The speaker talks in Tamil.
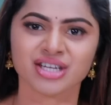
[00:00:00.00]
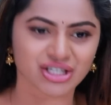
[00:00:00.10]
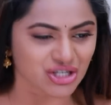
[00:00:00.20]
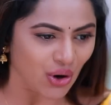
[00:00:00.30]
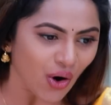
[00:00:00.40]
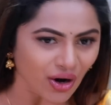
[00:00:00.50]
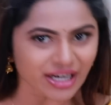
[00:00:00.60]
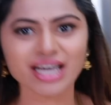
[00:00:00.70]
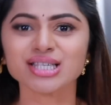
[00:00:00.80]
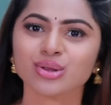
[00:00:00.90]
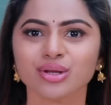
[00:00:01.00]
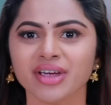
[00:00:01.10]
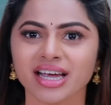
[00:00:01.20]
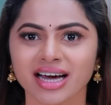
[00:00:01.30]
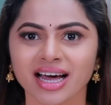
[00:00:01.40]
நீங்க ஜாலியா
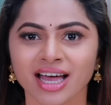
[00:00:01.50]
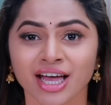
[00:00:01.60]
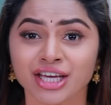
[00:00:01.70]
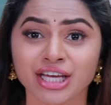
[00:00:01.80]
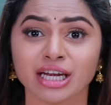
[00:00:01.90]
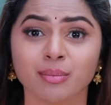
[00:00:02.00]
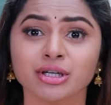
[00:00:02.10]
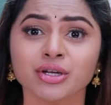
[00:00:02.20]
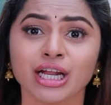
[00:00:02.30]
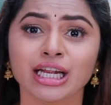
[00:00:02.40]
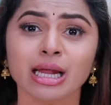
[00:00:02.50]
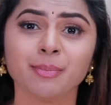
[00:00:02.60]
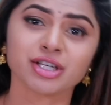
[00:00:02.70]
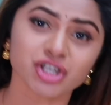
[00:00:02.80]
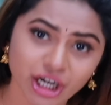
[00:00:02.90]
சுத்துவீங்க என்ன மட்டும்
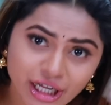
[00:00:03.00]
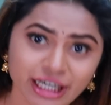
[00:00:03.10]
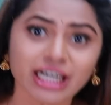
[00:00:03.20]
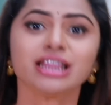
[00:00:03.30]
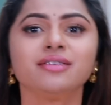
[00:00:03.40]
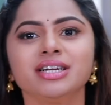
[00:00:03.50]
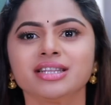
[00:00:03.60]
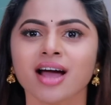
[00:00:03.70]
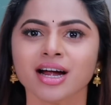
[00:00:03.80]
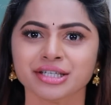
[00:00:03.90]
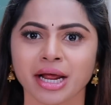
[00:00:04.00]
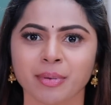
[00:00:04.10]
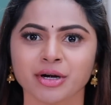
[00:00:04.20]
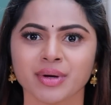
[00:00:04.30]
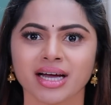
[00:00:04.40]
எல்லா பிரச்சனையும் இழுத்து விடுறதுக்காக
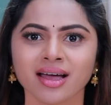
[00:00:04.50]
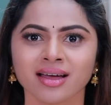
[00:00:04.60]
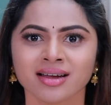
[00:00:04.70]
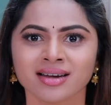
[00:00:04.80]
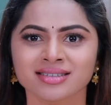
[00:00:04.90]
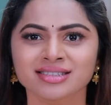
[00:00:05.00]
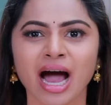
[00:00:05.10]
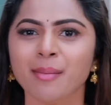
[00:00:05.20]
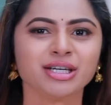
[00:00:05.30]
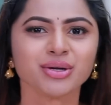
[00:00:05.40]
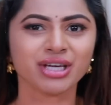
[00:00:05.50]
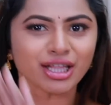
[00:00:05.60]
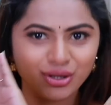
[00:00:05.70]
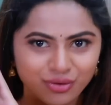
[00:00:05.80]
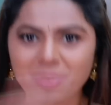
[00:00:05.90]
பாப்பீங்க நான் மட்டும்
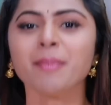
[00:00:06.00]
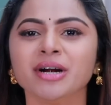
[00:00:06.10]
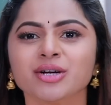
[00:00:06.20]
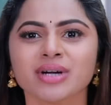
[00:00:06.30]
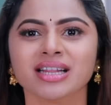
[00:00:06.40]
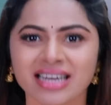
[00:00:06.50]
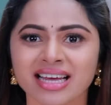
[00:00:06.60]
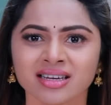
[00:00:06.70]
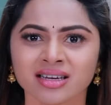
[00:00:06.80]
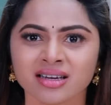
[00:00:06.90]
எதுவுமே பண்ண கூடாதுல